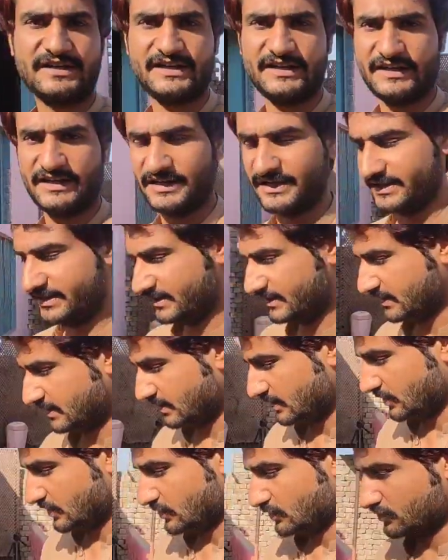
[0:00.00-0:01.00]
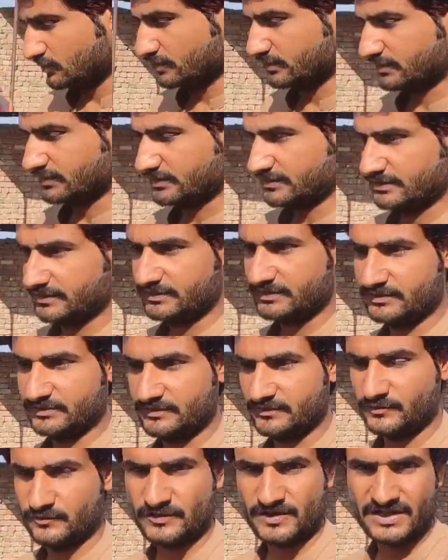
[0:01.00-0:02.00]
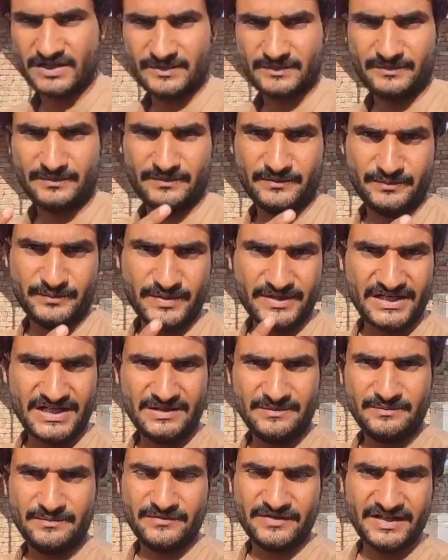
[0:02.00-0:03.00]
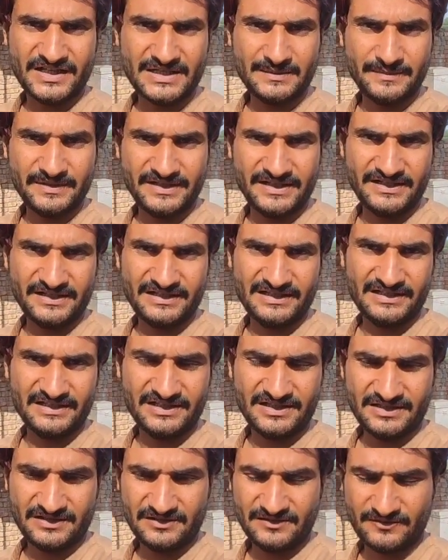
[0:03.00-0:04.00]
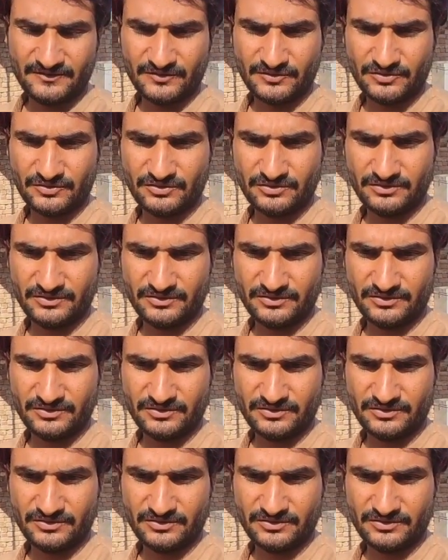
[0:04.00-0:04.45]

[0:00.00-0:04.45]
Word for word: रहे हैं और वहाँ पानी वगैरह भरने के लिए ना वो